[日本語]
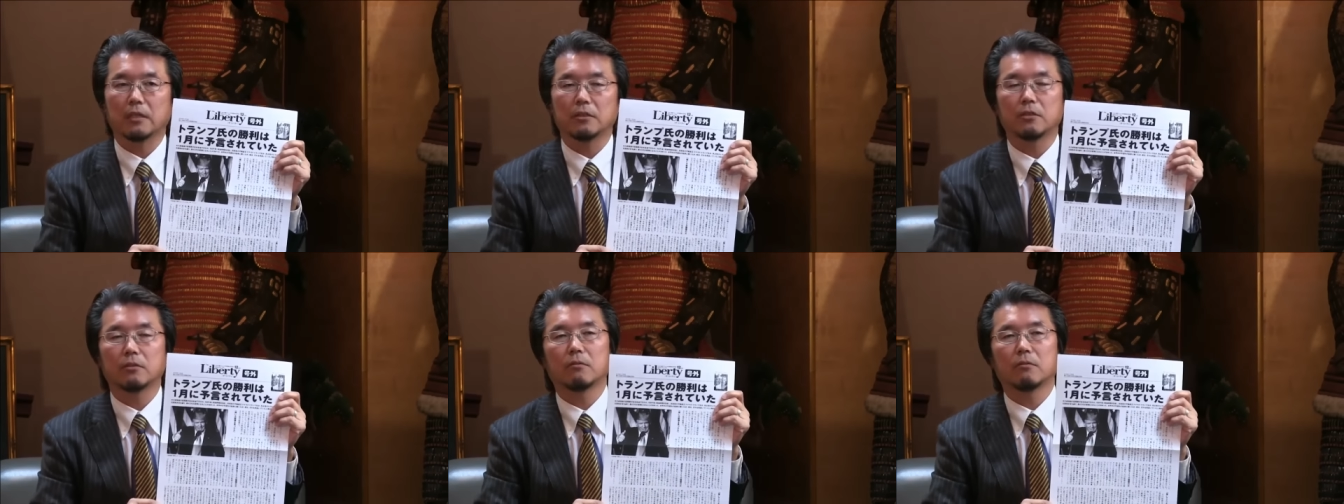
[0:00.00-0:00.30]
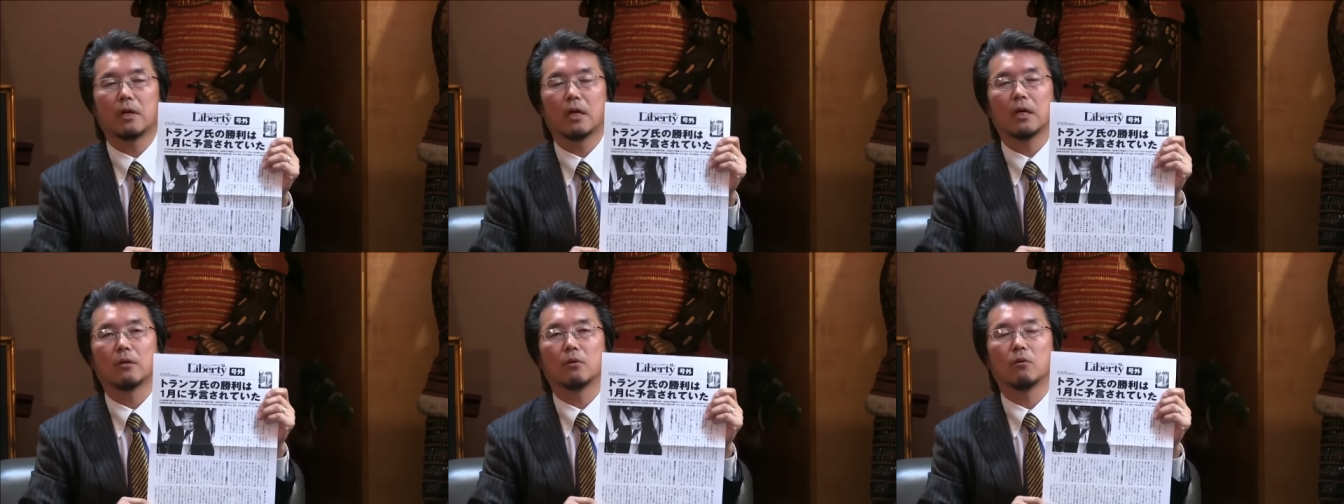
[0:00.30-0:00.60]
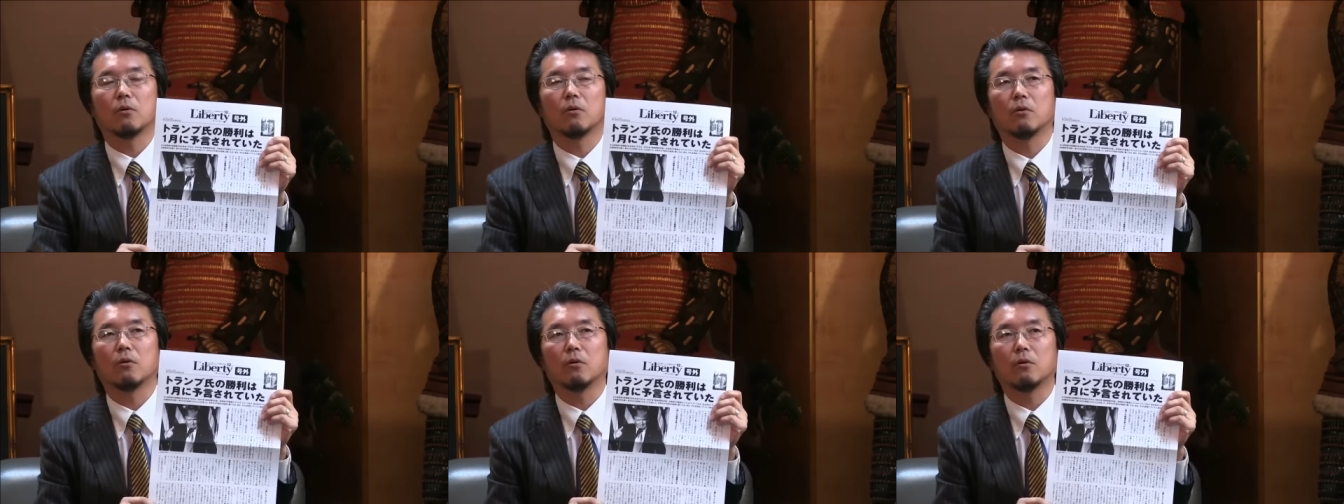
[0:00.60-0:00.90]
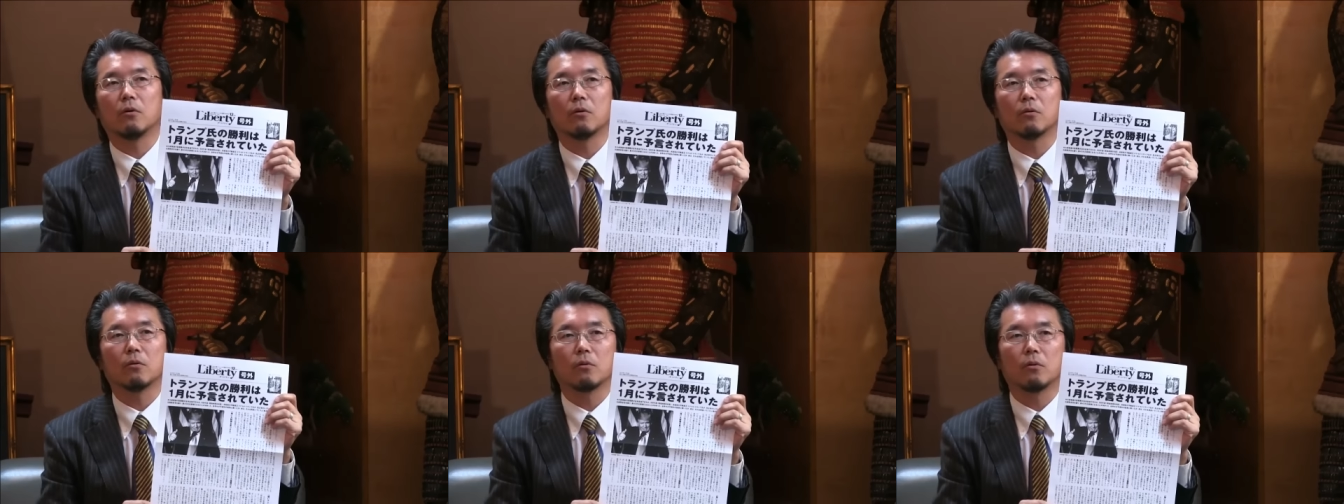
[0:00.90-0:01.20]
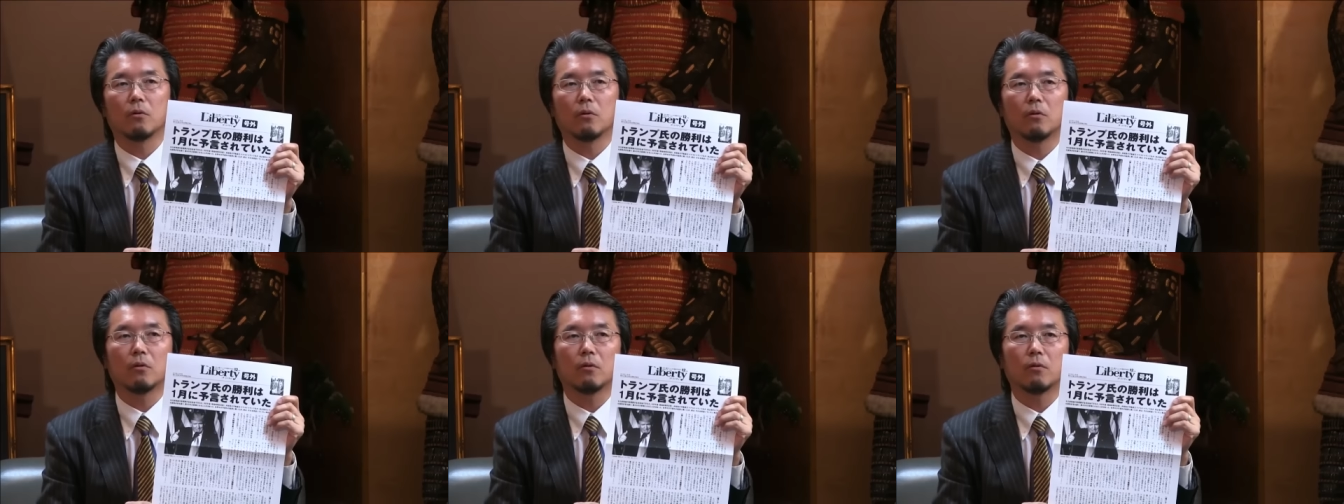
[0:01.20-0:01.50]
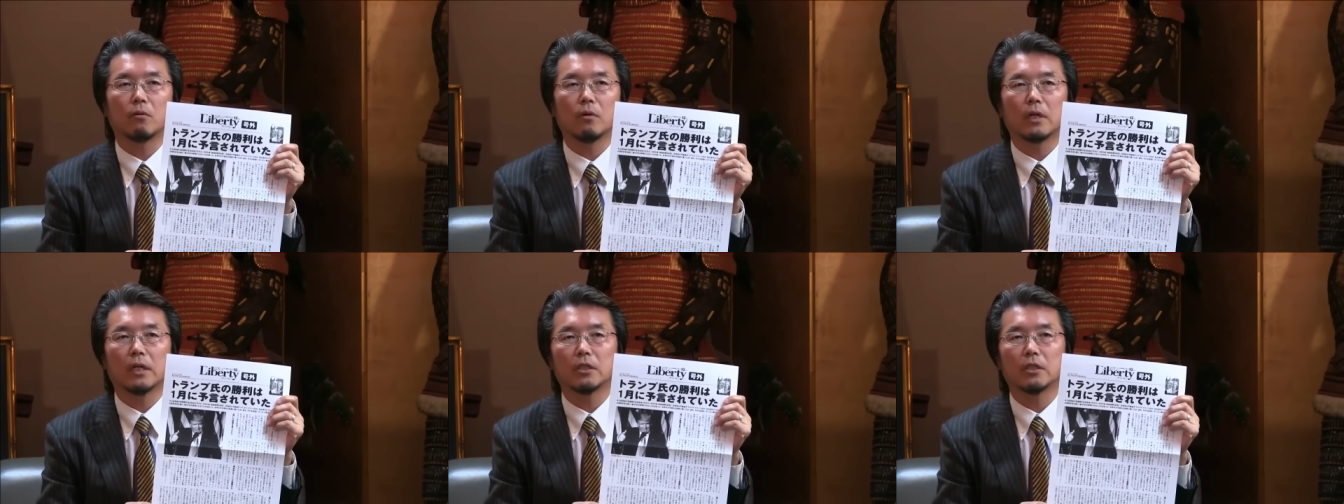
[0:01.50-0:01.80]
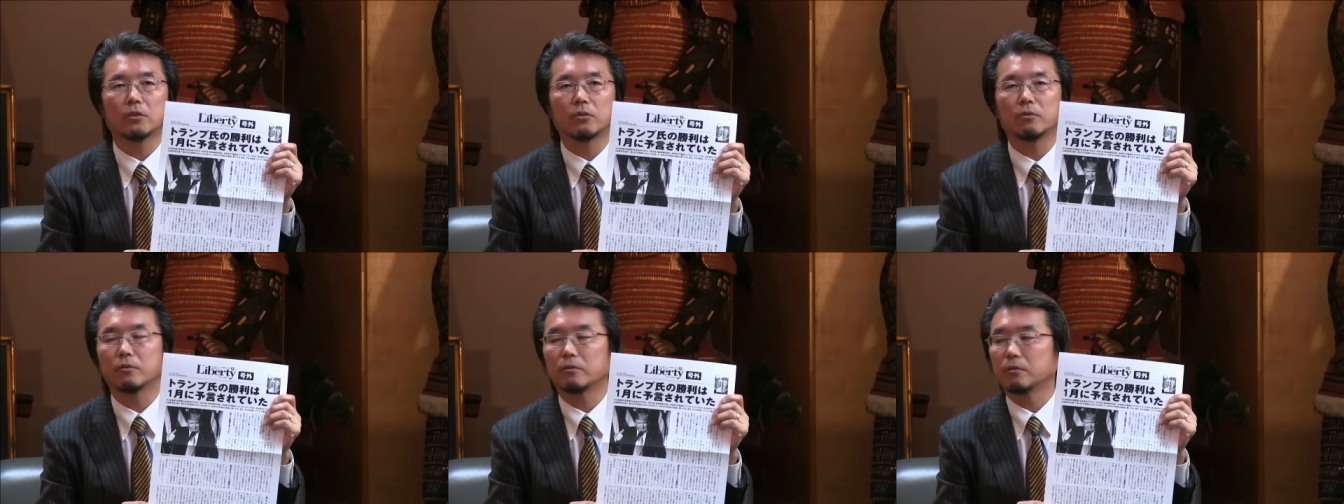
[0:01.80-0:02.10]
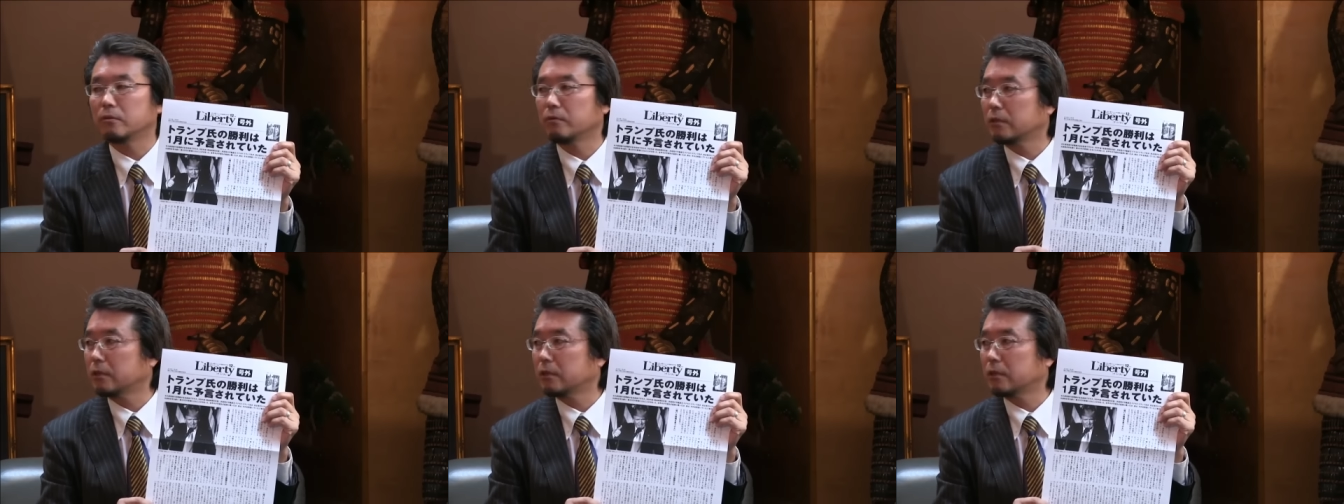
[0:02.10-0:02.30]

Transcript: 実はあのこのお話を